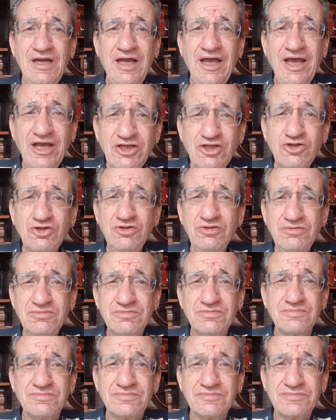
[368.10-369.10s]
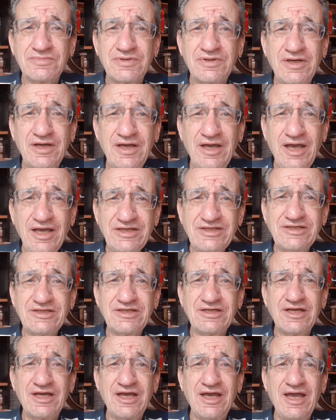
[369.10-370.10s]
Esto
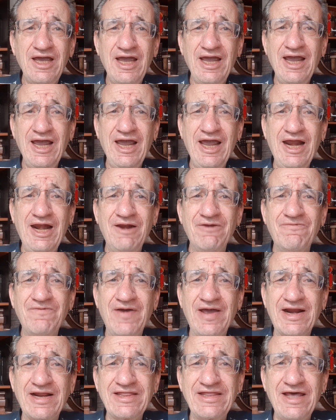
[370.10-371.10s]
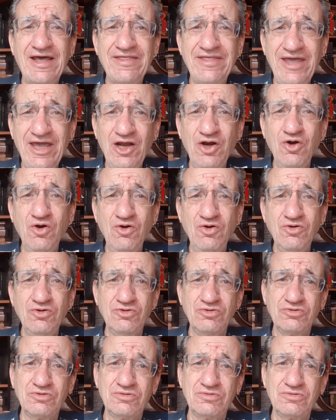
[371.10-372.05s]
es el verdadero